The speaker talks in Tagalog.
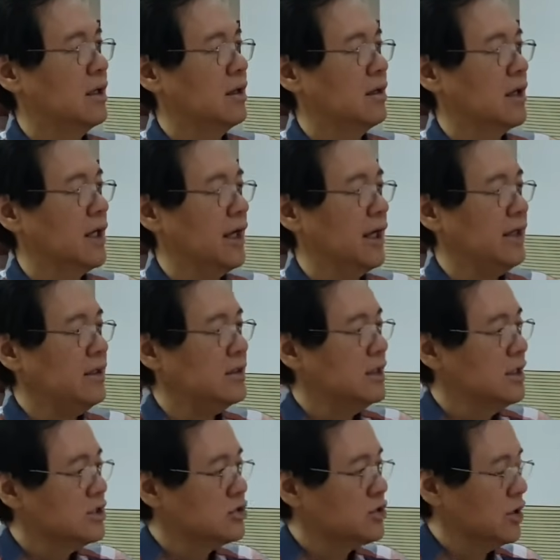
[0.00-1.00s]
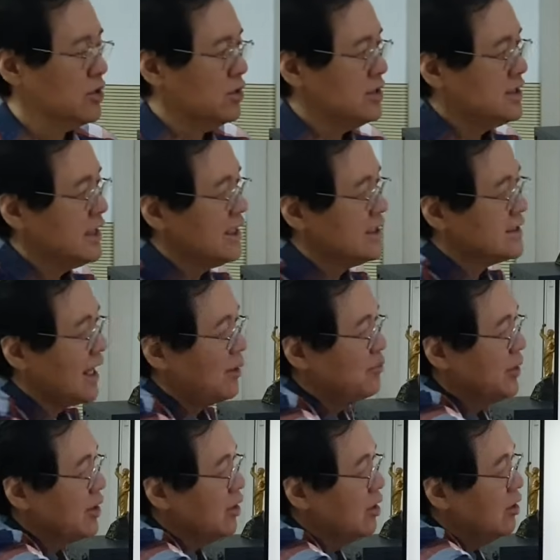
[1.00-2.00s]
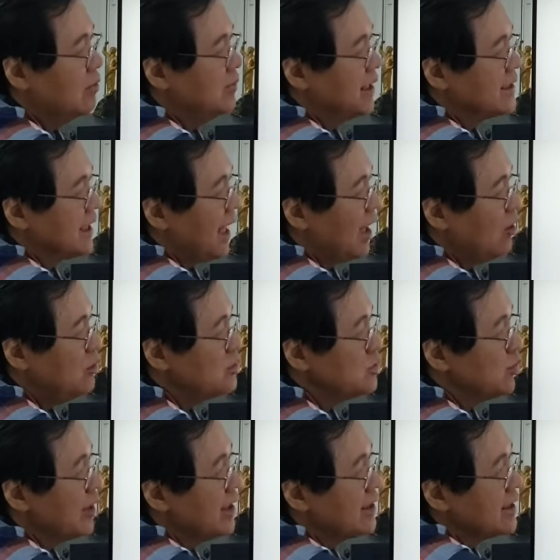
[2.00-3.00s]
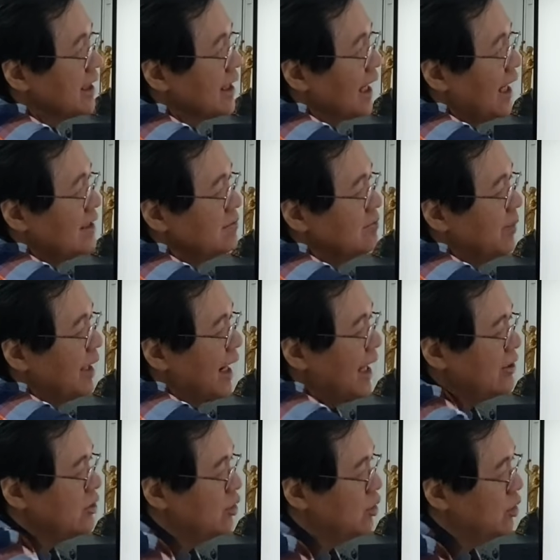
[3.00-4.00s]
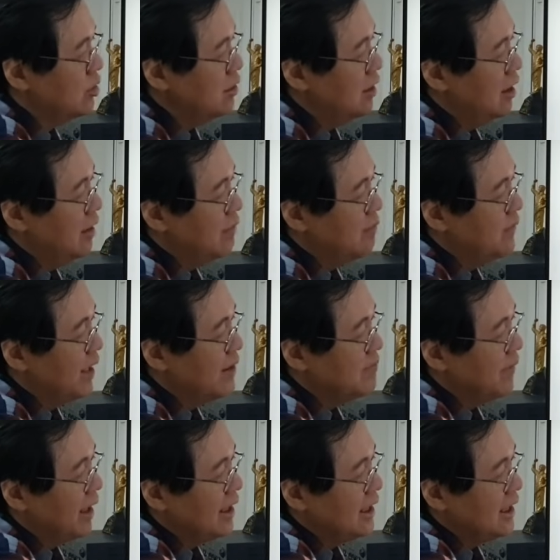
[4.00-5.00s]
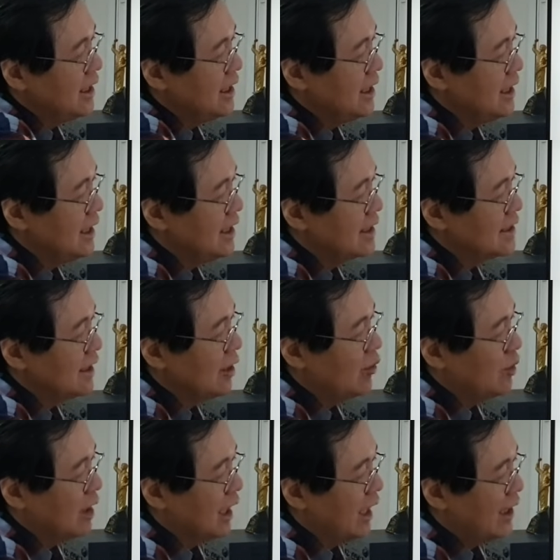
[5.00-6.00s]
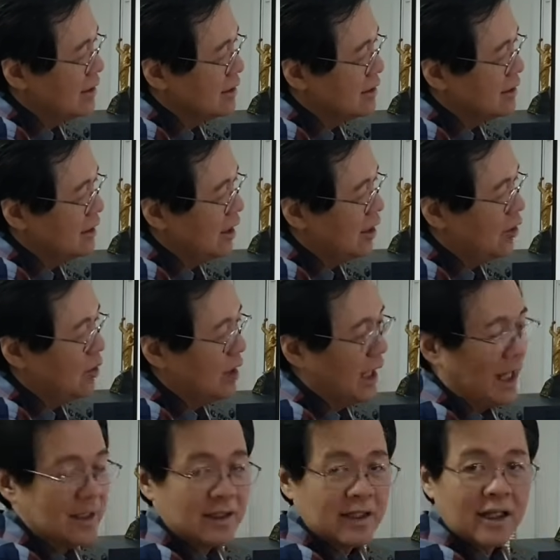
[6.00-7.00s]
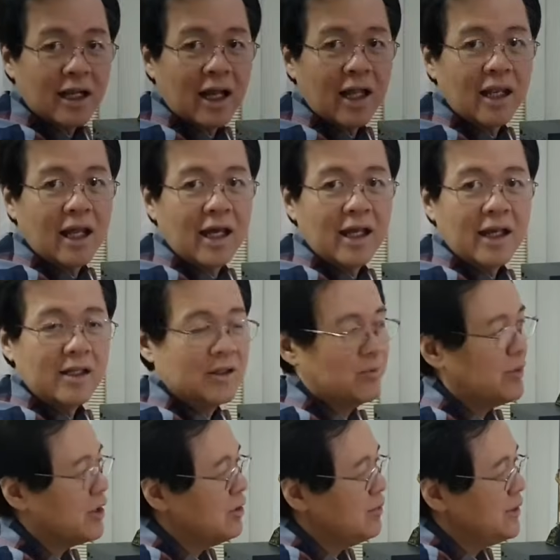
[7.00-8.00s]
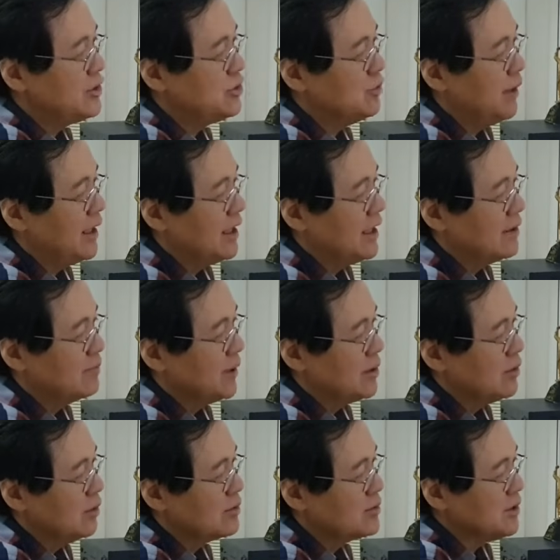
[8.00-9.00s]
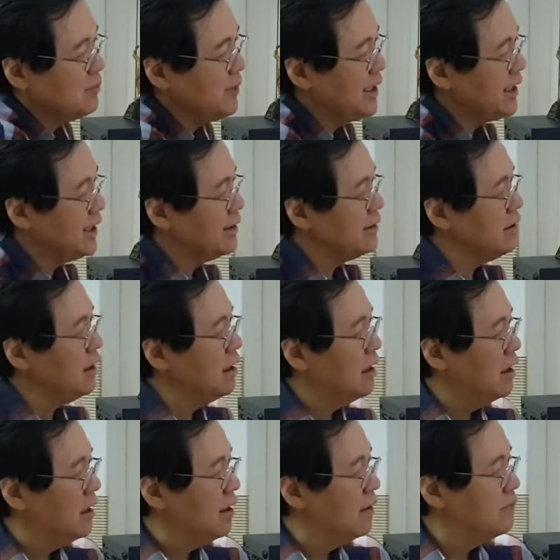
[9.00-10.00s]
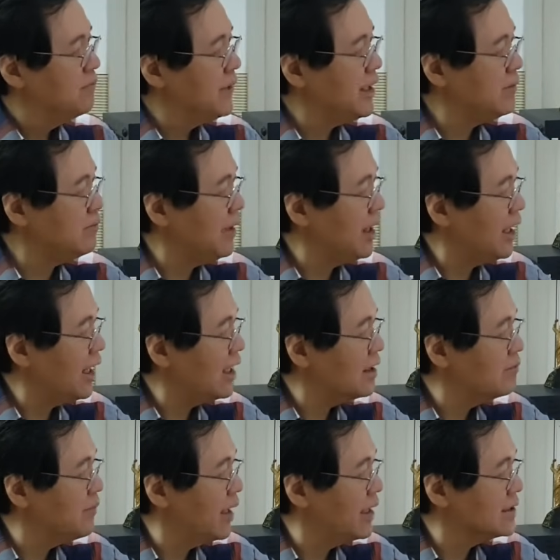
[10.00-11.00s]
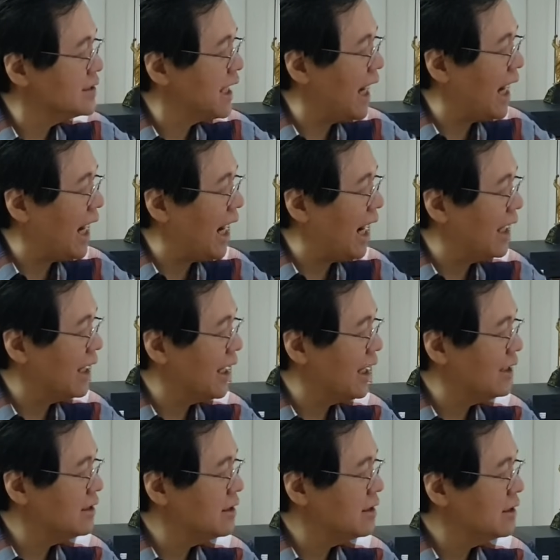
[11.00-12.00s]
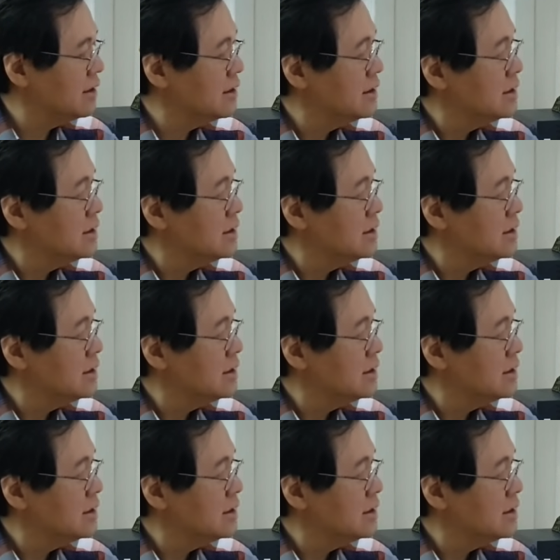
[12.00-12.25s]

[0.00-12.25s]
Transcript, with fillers: Okay? So ito 'yung sinasabi ko, may taong swerte kahit barado, may maliliit na ugat na collateral. Ayan, no? pero medyo maliit pa 'to. Ibig sabihin, may mga ibang daanan.